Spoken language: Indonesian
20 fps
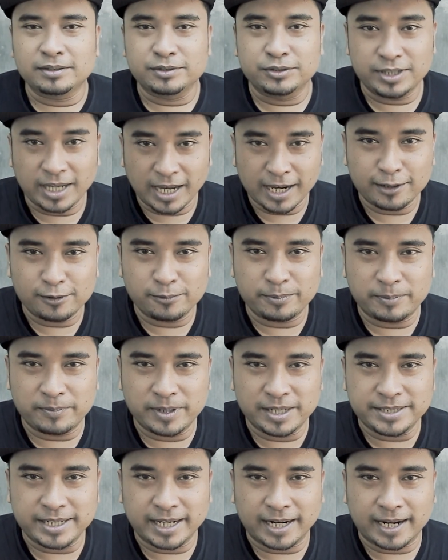Jangan lupa
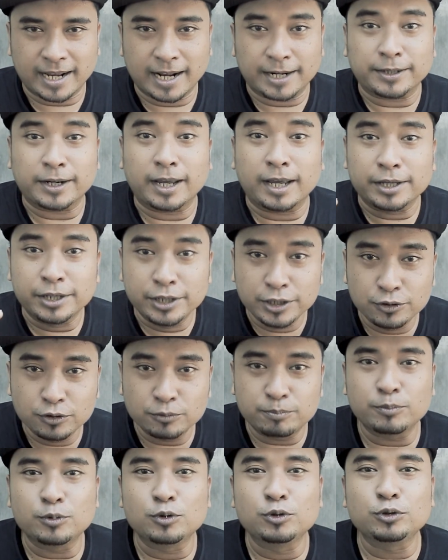belajar karena
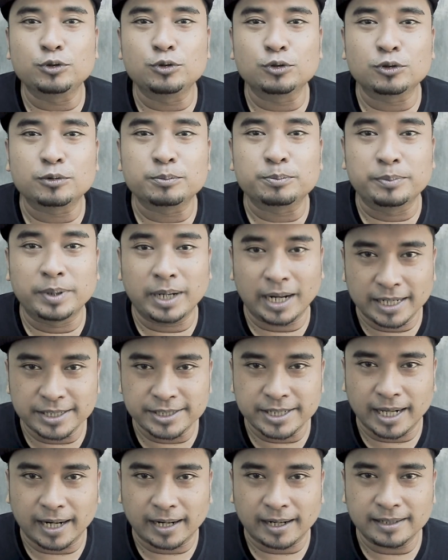hidup untuk
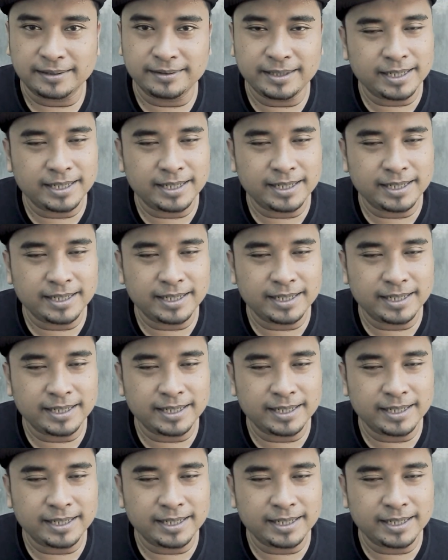belajar.